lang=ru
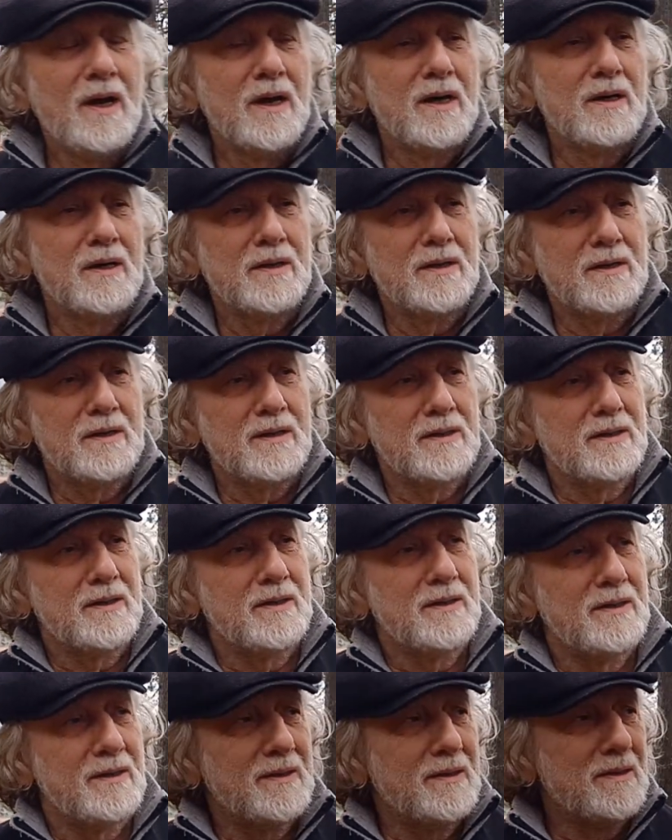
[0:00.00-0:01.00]

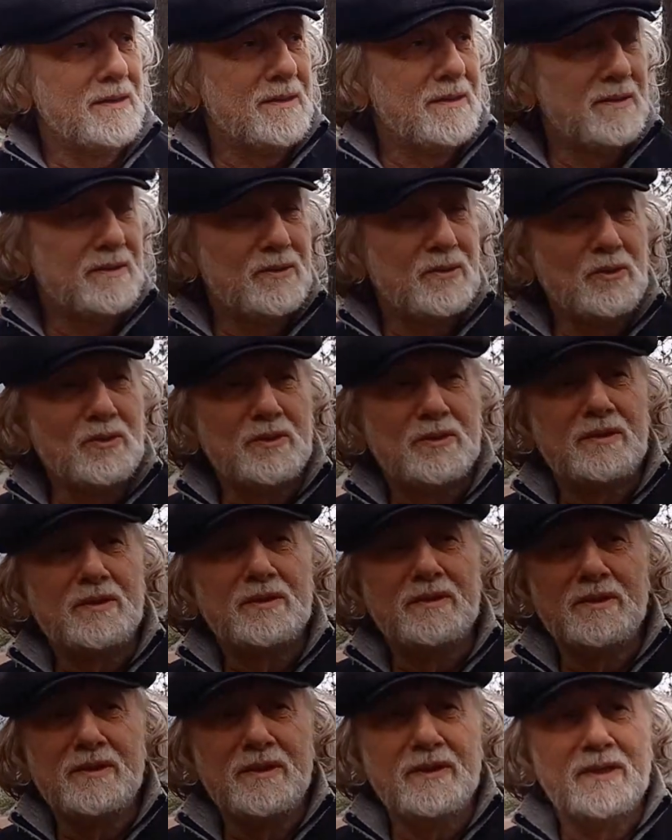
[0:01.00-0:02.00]
а, то есть
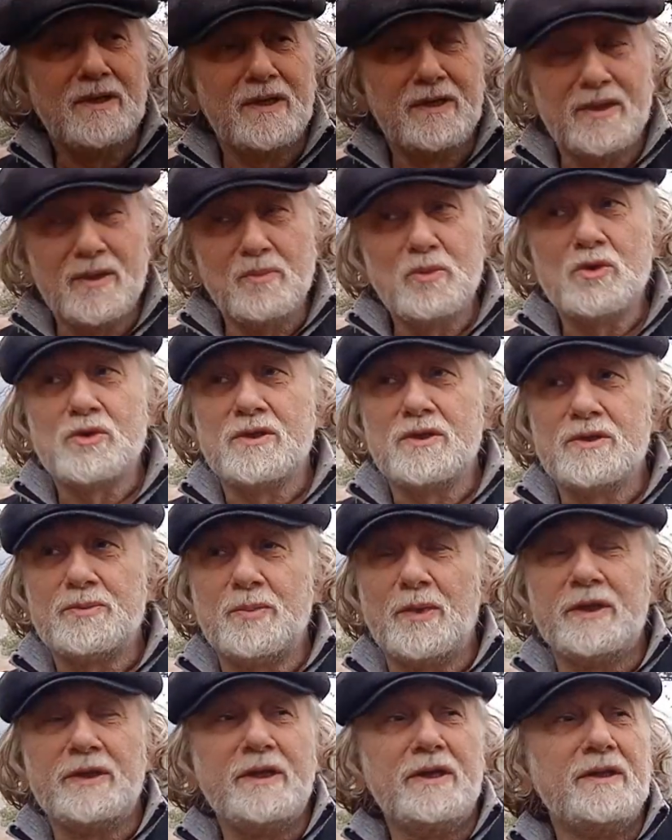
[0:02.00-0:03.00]
не, она может и
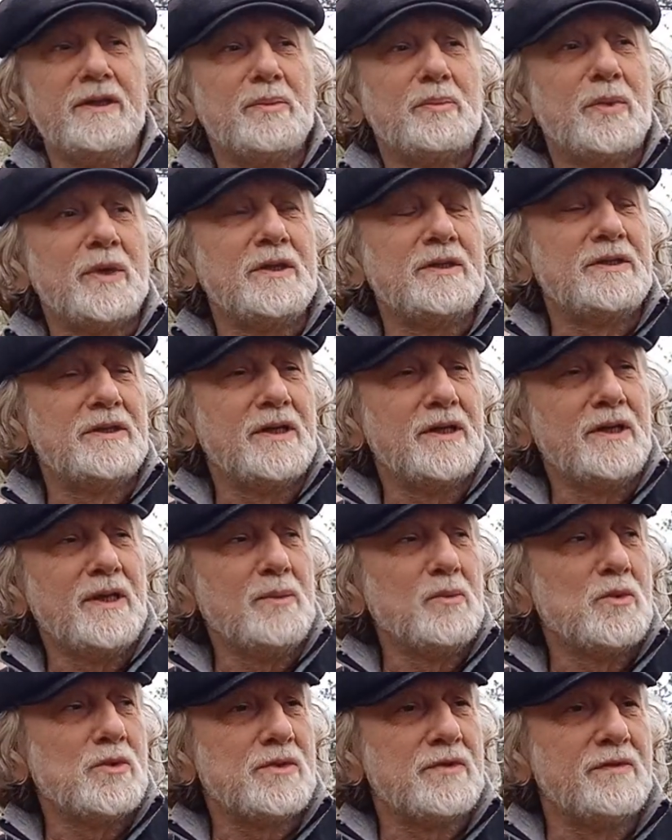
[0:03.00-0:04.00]
спонтанно пойти, она
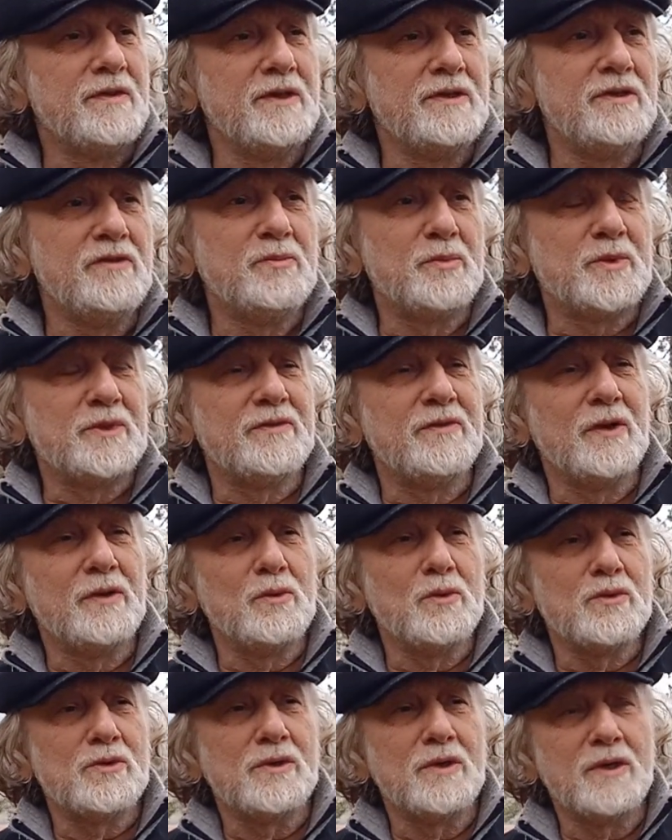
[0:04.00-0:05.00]
может войти в
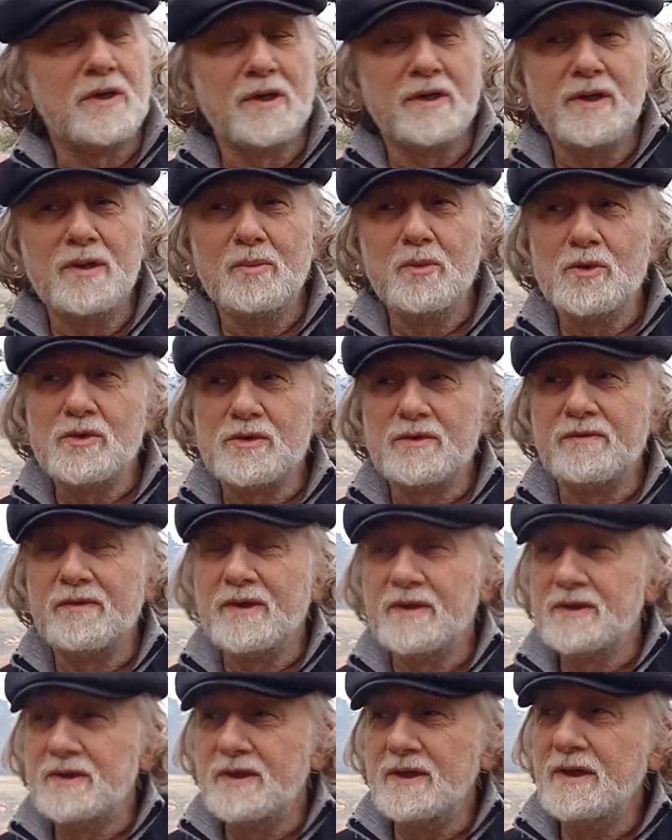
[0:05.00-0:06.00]
позвоночник, она может
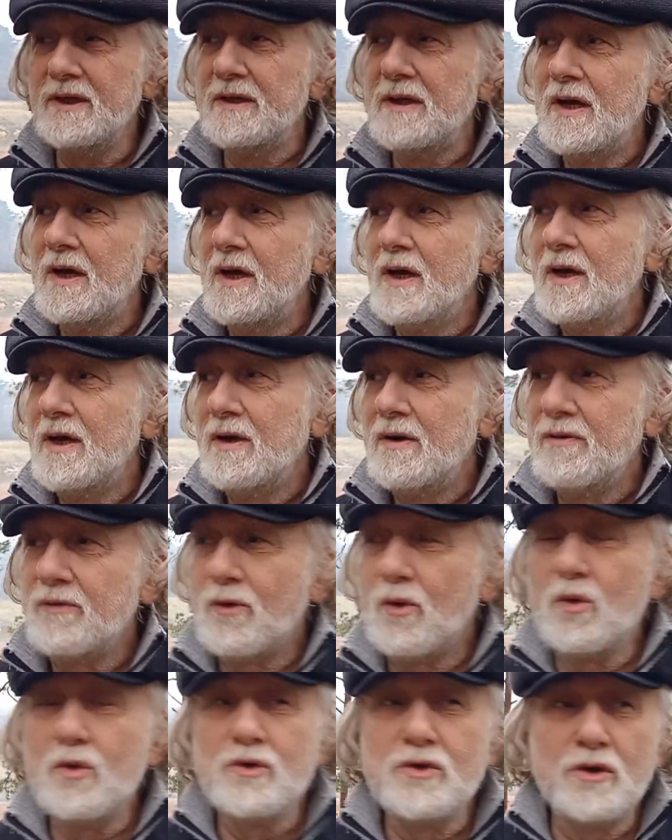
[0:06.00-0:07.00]
войти в
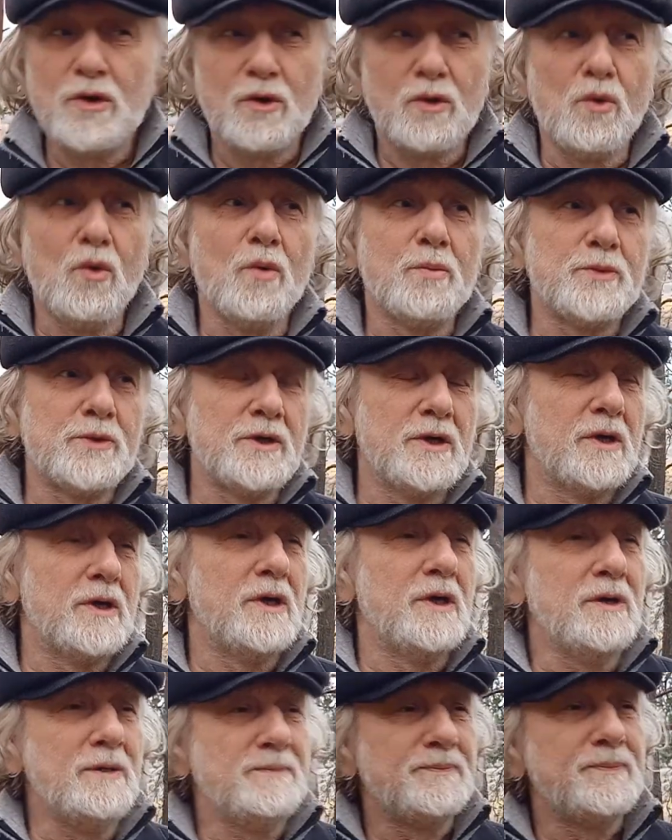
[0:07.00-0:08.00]
кончик
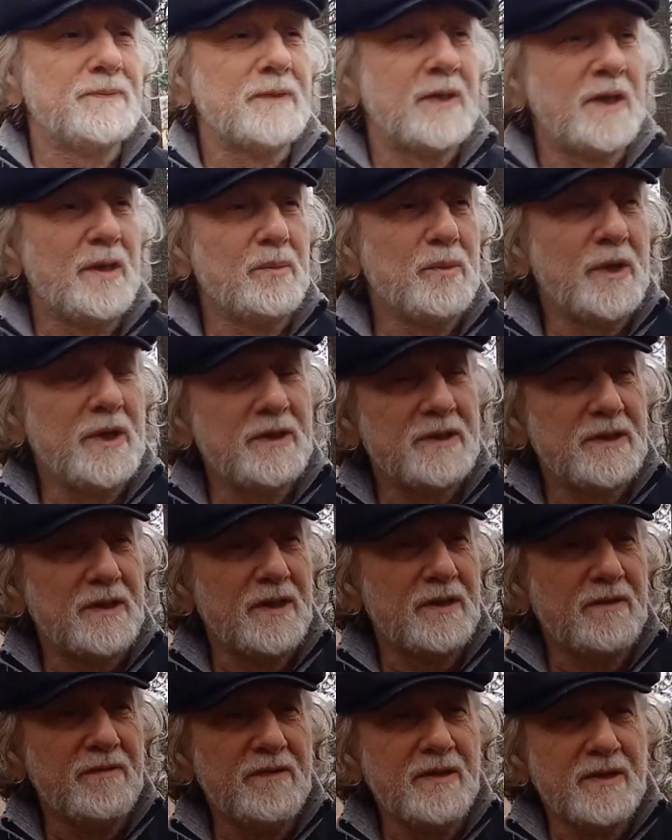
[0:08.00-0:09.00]
копчика, там есть
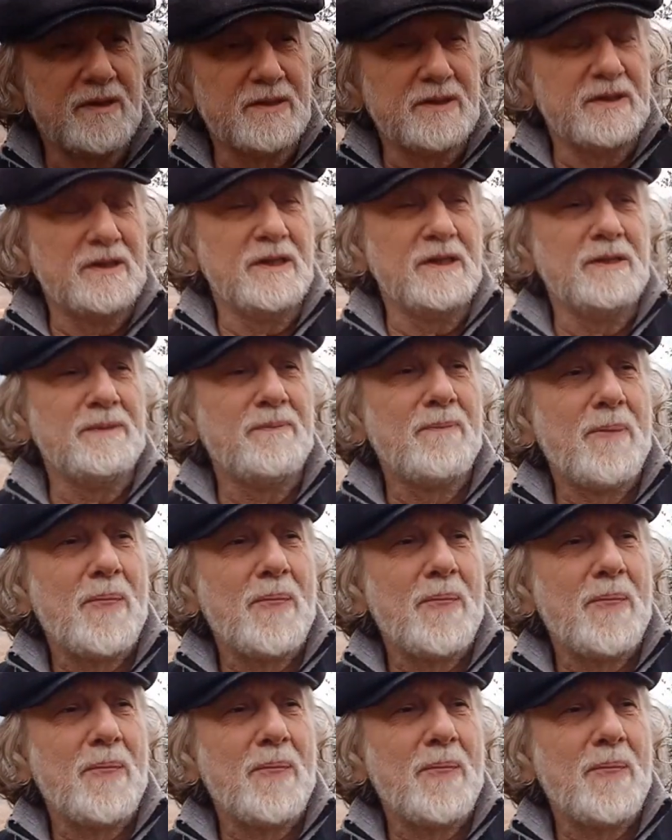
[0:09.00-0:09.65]
отверстие,